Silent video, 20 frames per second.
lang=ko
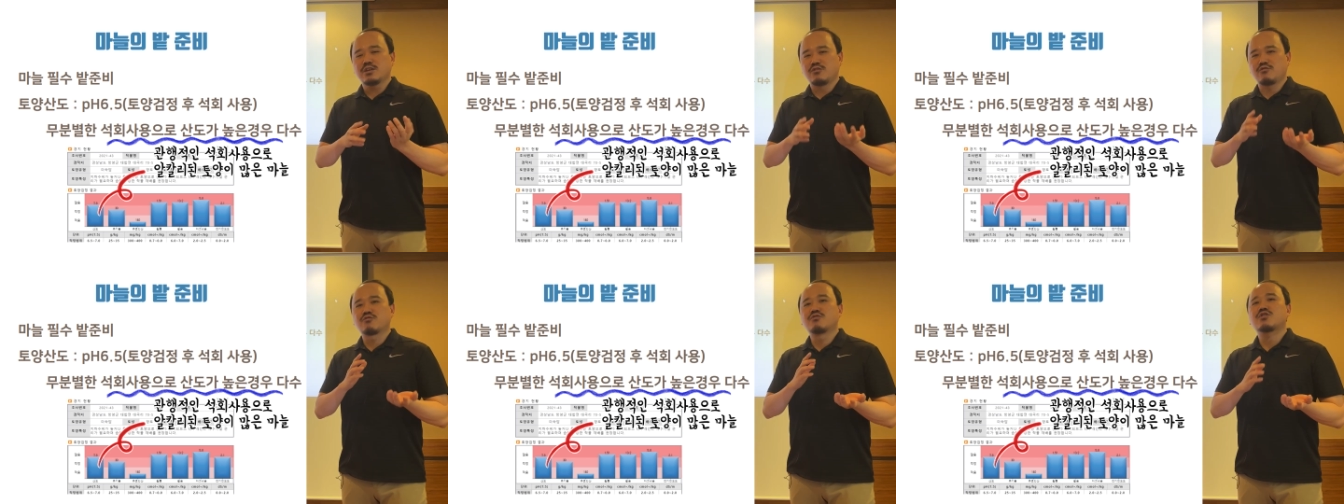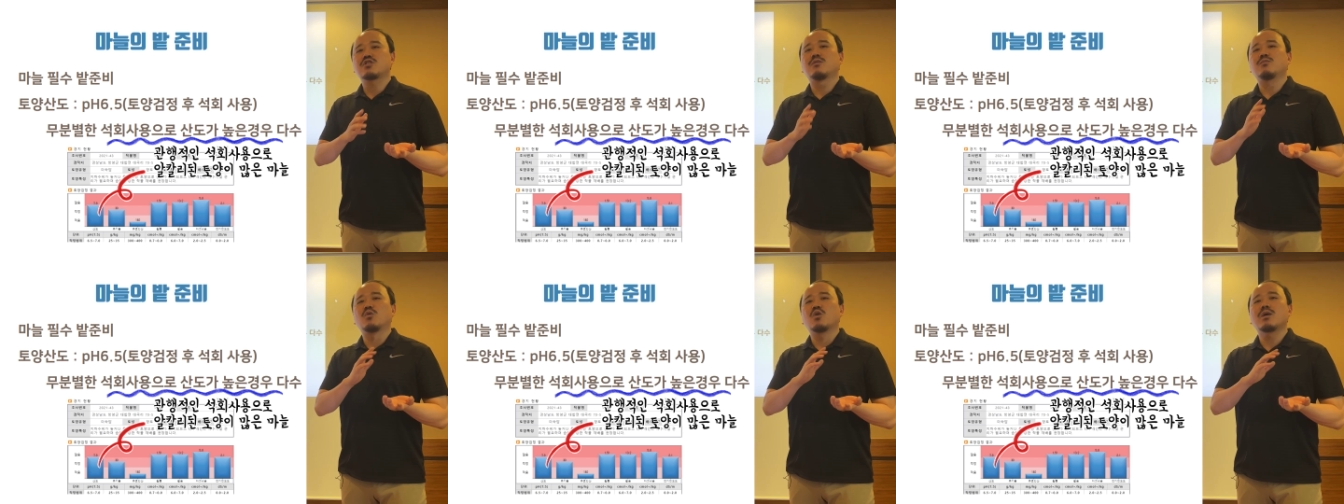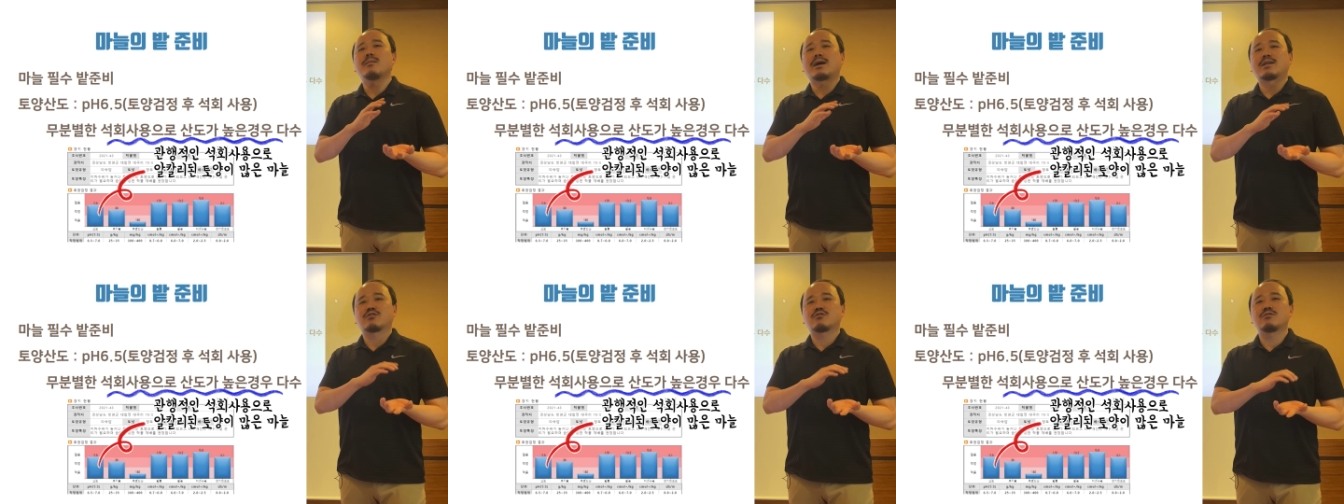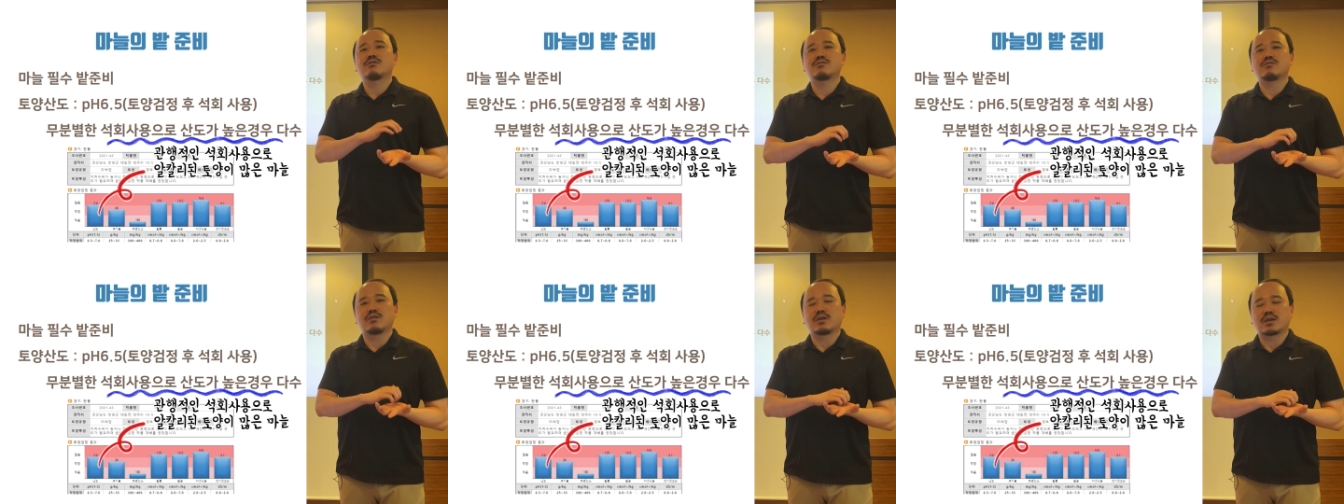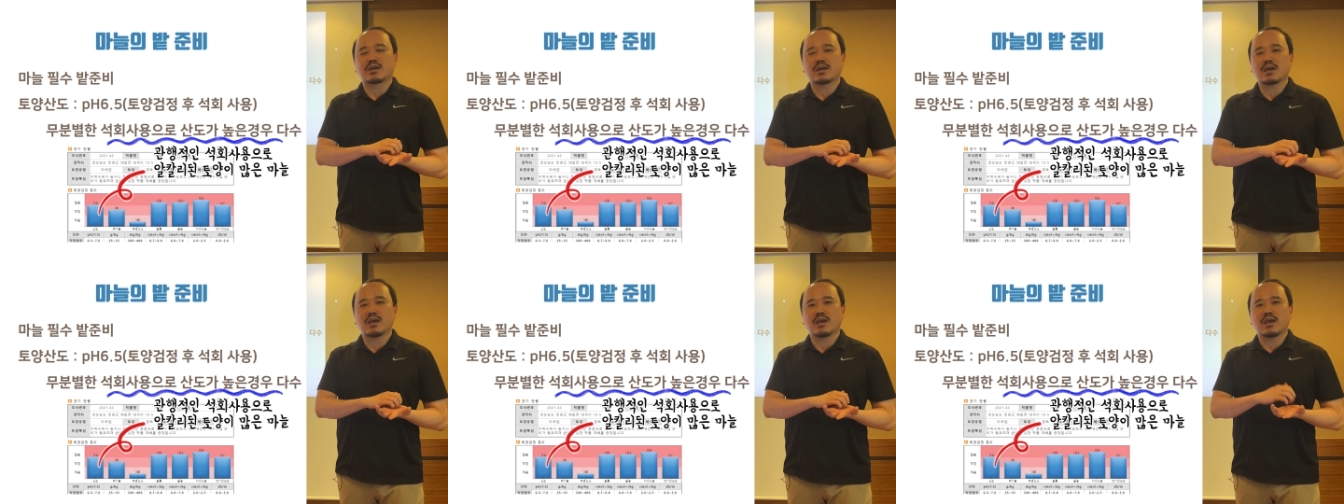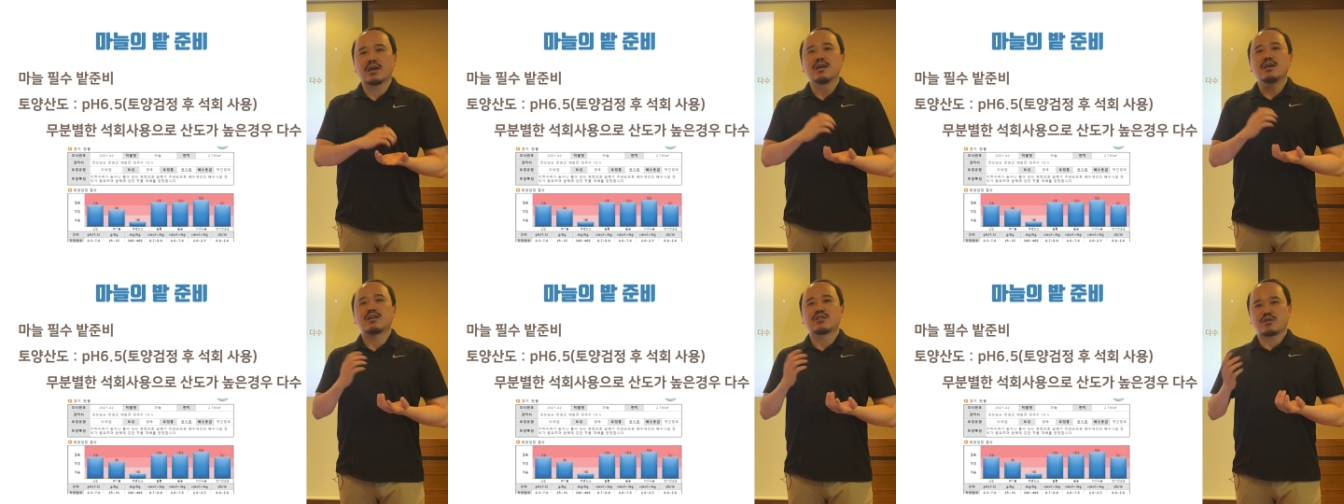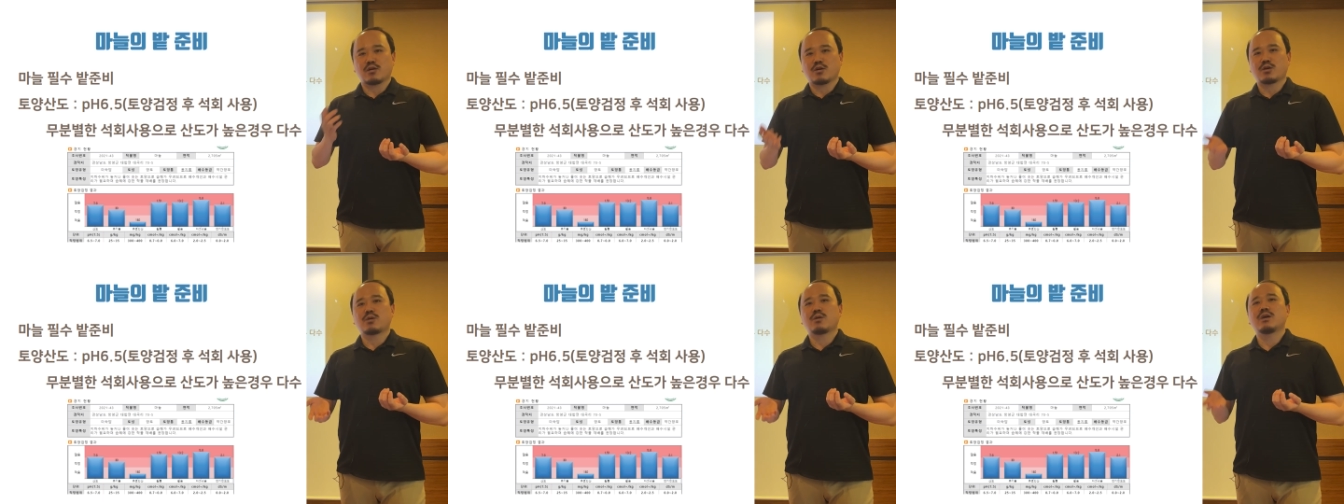6.5에 맞출 수 있게
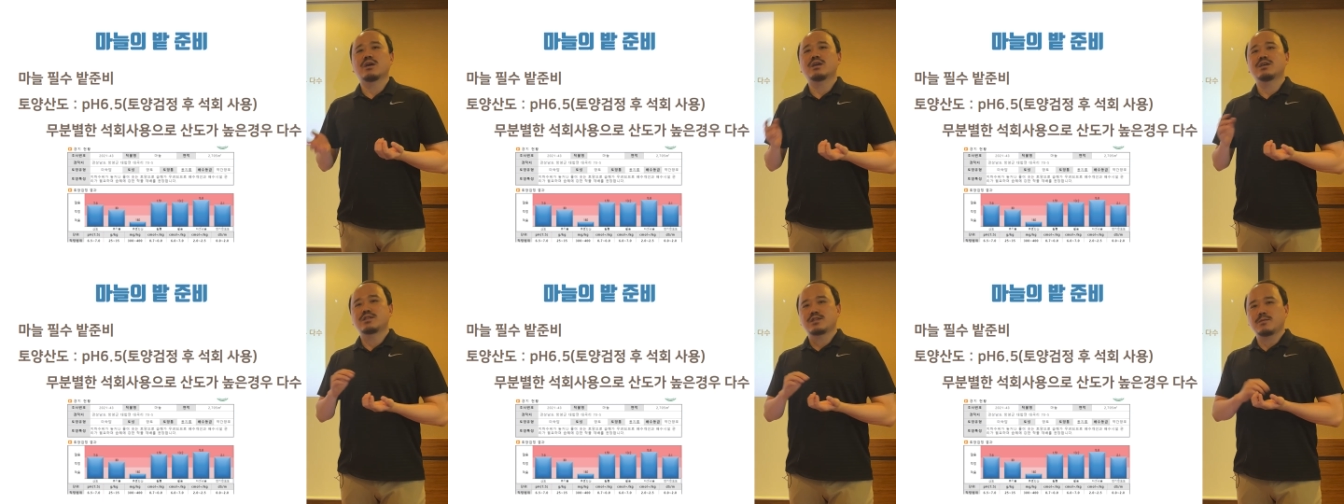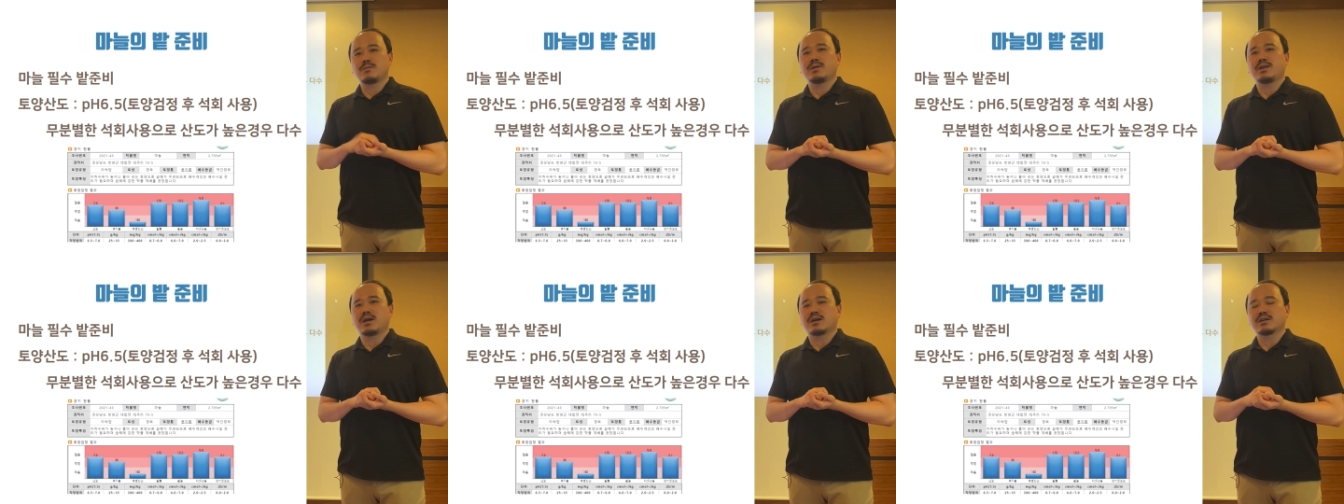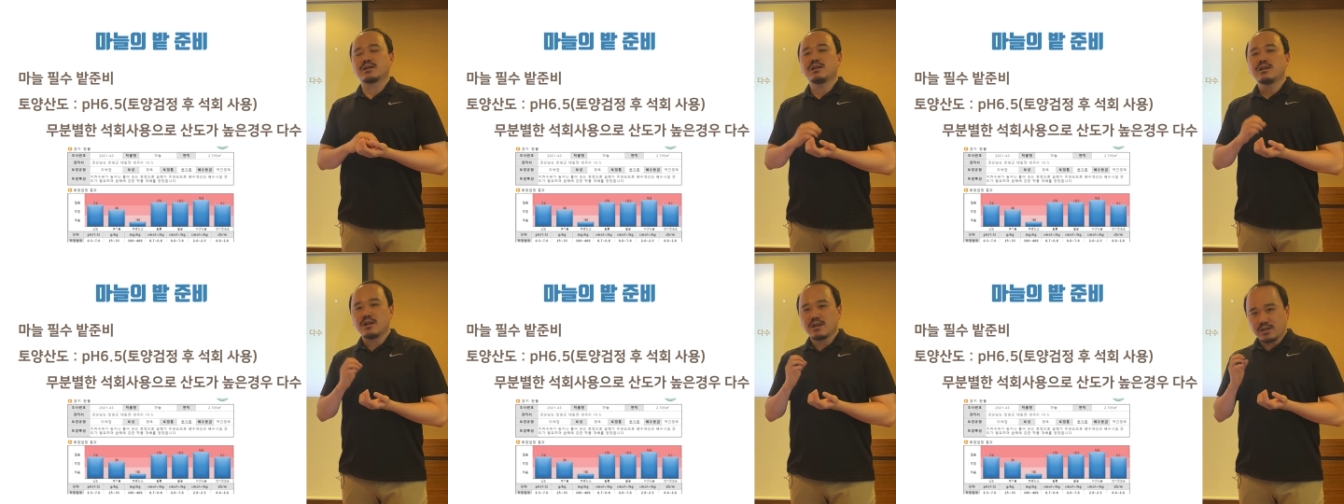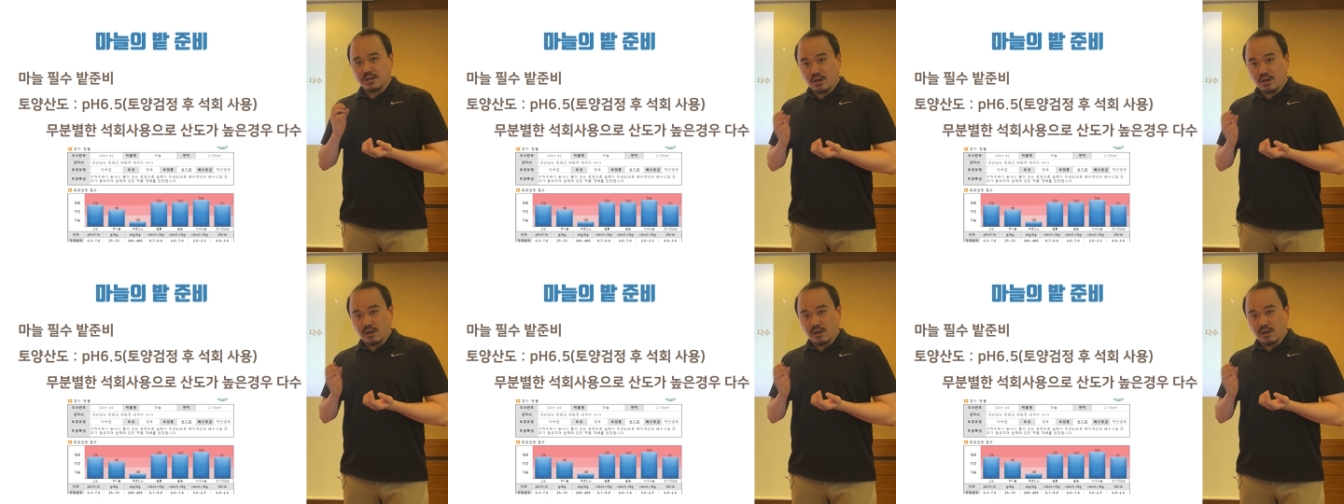석회의 10일량을